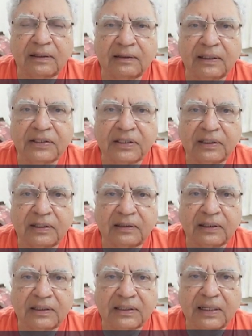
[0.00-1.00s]
दर्शक
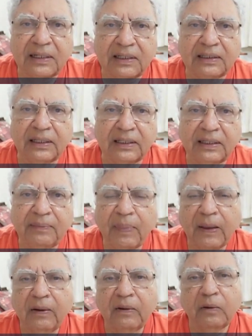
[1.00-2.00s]
दर्शक की तरह
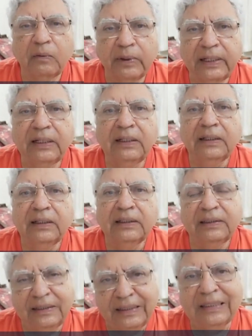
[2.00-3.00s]
वह
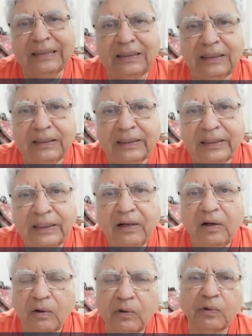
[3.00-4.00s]
देखती है
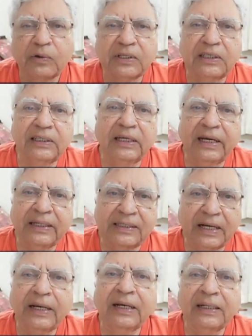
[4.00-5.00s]
और उसकी नए
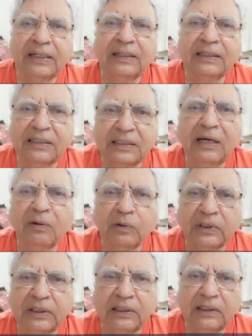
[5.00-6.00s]
जानने की इच्छा
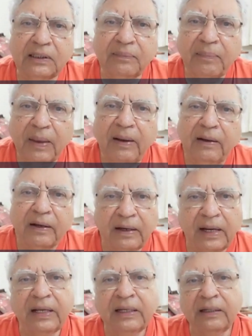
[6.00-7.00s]
होती है
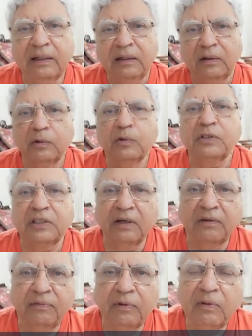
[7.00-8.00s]
न ही उस
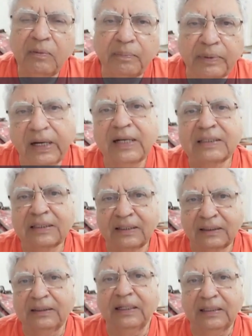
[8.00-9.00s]
तरफ वो प्रयास
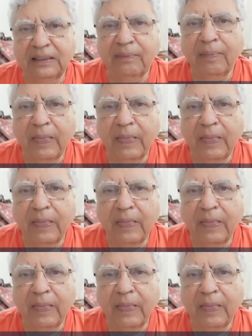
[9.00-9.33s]
करता है